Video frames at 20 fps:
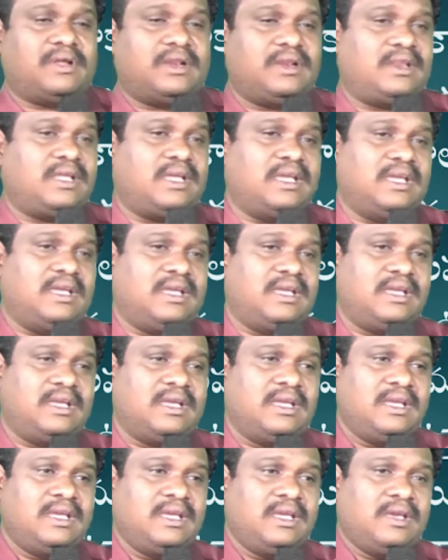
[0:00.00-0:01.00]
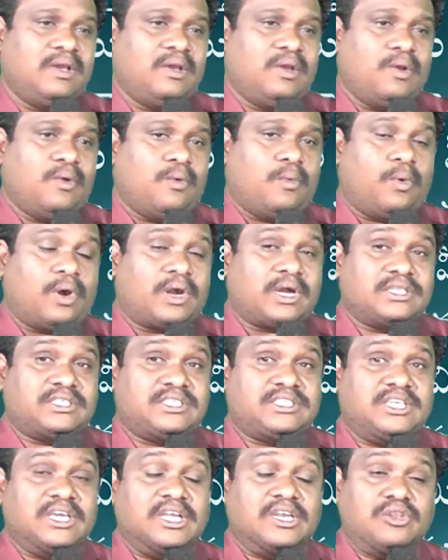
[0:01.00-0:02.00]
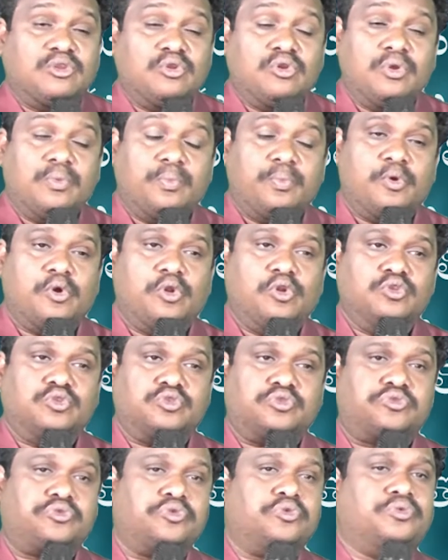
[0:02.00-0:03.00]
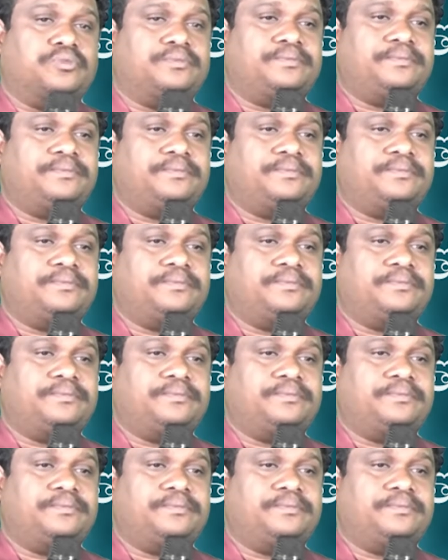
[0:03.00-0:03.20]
అంటే ఒక చెట్టును పోలుస్తూ